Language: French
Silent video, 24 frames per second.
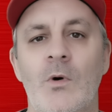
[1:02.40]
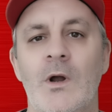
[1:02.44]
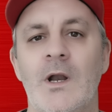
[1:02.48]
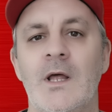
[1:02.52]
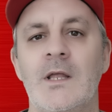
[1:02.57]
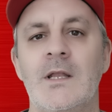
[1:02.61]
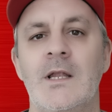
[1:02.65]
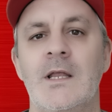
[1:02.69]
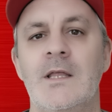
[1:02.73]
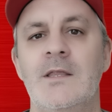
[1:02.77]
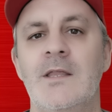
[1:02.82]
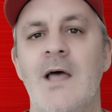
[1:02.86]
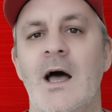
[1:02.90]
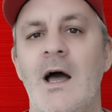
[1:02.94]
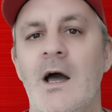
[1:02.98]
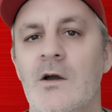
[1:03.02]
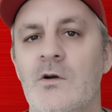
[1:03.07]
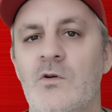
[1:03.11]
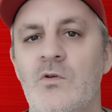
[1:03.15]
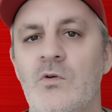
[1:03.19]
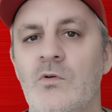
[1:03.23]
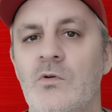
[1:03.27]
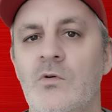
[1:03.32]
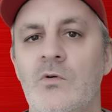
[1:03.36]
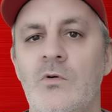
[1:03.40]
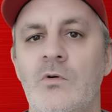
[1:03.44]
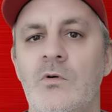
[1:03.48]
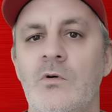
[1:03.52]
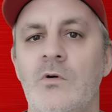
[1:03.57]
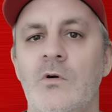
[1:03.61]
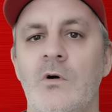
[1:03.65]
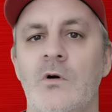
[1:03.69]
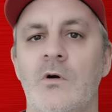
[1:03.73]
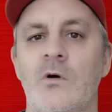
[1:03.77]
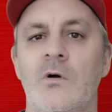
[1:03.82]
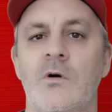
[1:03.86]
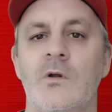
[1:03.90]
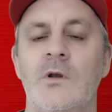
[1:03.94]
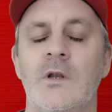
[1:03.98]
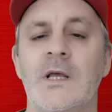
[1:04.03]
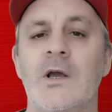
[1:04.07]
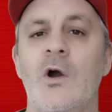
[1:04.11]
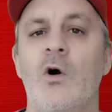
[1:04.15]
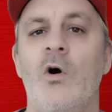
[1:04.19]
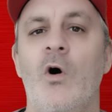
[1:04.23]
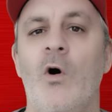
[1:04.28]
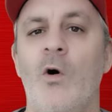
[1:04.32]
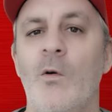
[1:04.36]
Voilà, les narcos, euh, les
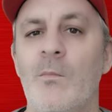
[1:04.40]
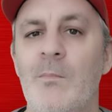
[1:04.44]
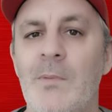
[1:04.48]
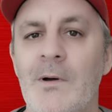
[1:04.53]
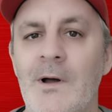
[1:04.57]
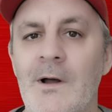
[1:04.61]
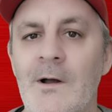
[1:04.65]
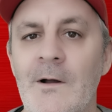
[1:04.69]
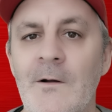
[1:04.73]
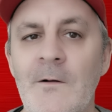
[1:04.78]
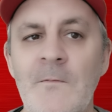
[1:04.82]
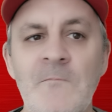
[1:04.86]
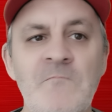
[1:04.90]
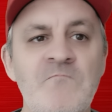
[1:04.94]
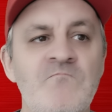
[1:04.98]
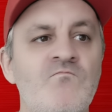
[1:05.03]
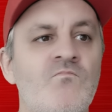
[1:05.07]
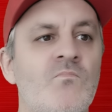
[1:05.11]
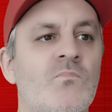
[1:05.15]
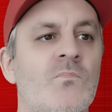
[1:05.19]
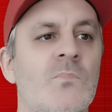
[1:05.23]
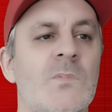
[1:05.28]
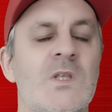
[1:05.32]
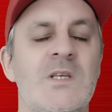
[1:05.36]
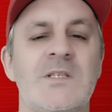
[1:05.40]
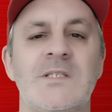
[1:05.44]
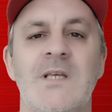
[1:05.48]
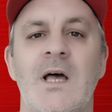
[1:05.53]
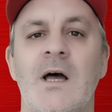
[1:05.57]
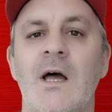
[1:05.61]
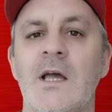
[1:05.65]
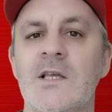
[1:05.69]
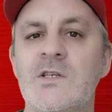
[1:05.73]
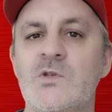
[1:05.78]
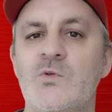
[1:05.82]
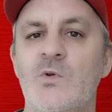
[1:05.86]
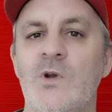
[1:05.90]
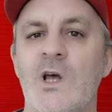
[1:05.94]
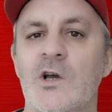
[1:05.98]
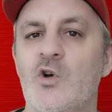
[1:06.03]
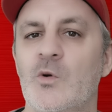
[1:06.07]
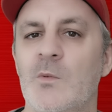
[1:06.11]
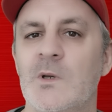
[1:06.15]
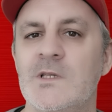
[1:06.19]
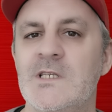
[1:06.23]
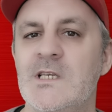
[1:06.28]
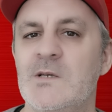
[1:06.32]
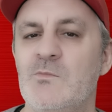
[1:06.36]
grands bains, ça reste de la
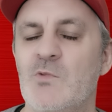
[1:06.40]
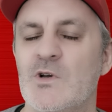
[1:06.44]
comédie.